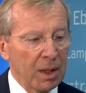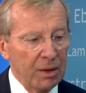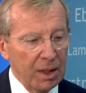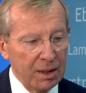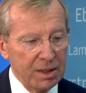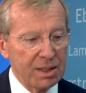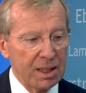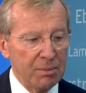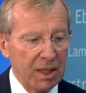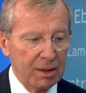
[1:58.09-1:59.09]
In all diesen
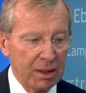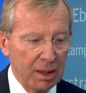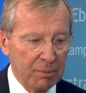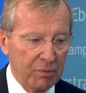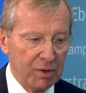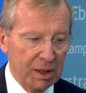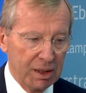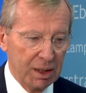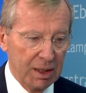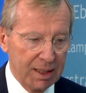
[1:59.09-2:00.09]
Gemeinden haben wir in
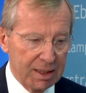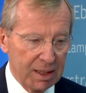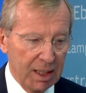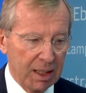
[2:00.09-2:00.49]
den letzten